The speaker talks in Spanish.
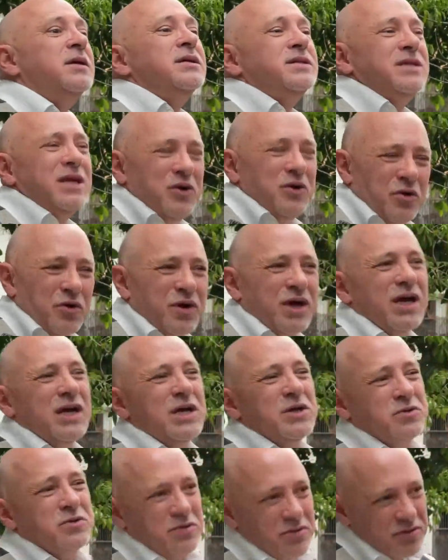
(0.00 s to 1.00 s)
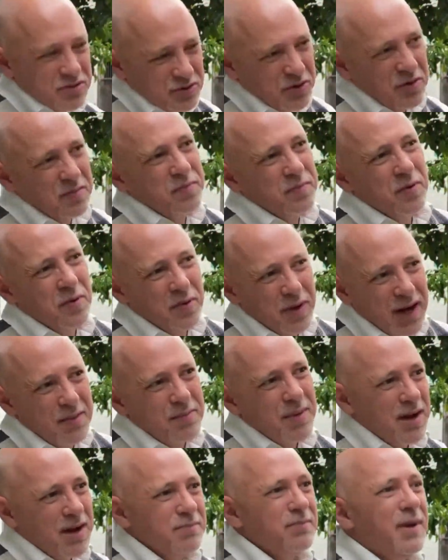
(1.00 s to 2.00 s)
sino que son
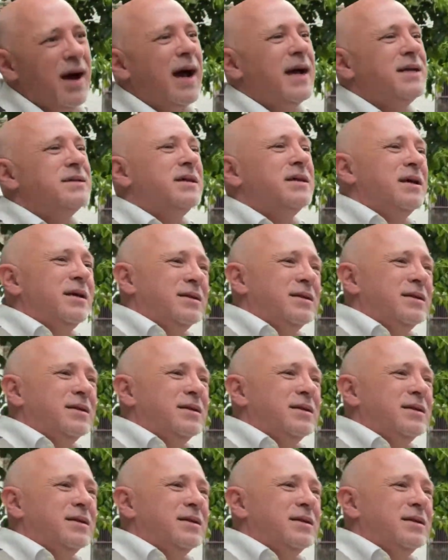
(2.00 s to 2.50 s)
programas más